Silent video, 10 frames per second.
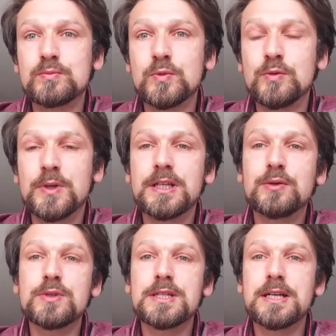demandé
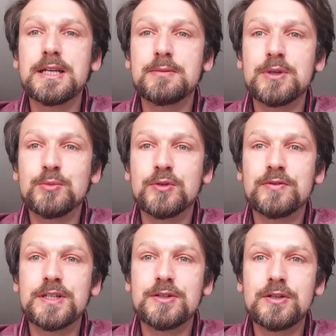conseil à mes
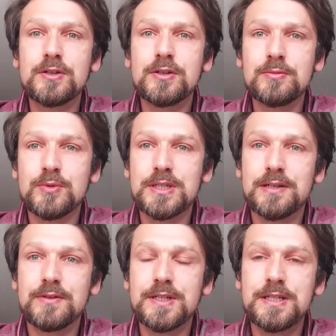professeurs pour
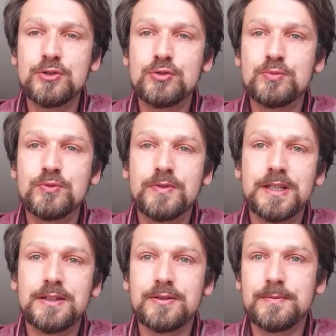savoir si je
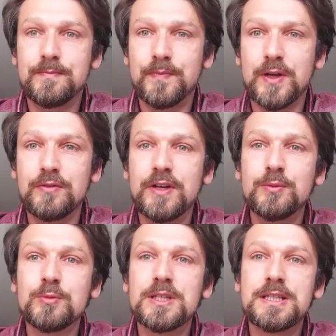pouvais en faire
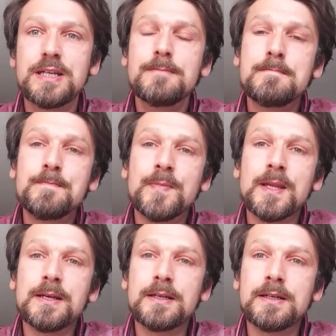mon métier,
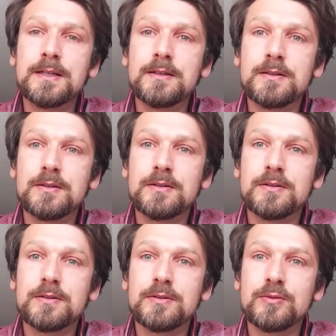
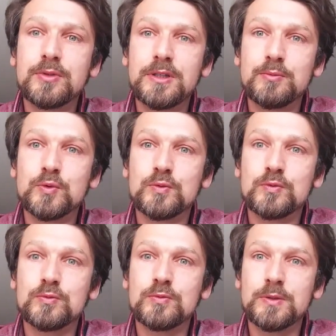donc ils
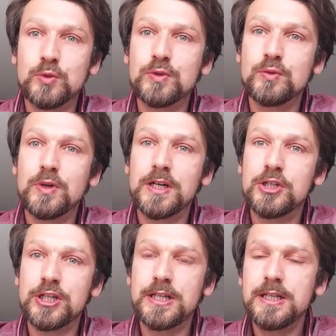m'ont
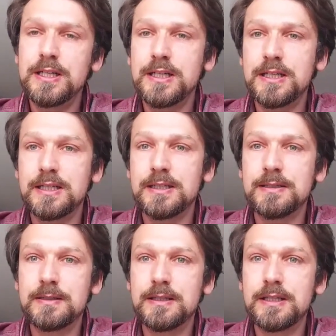encouragé
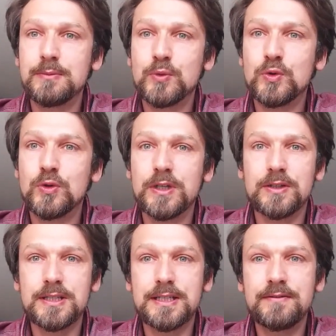et ils m'ont
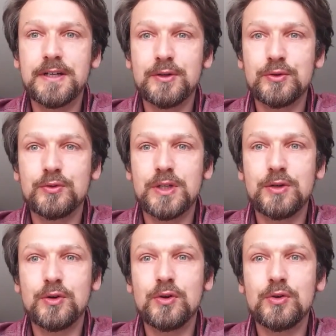orienté vers une
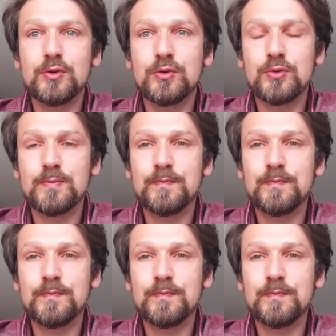école